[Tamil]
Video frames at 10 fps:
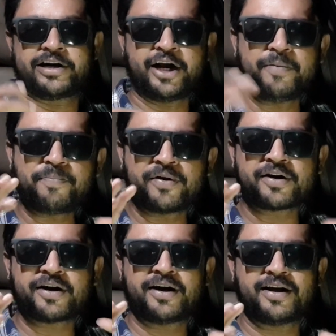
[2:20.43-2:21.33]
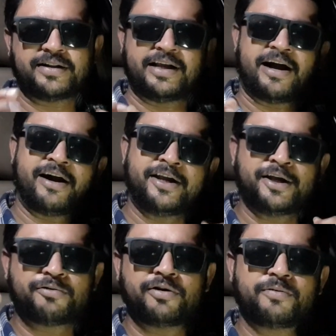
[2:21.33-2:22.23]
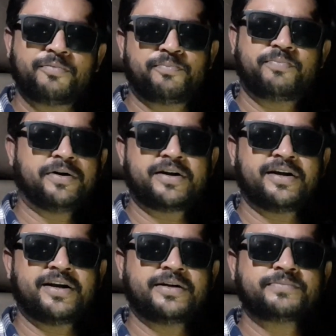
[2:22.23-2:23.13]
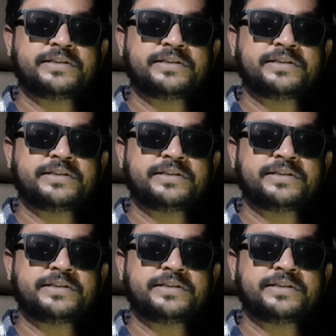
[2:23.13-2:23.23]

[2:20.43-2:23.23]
ட்ரை பண்ணுறாங்களே அந்த யானையே பண்ணுறார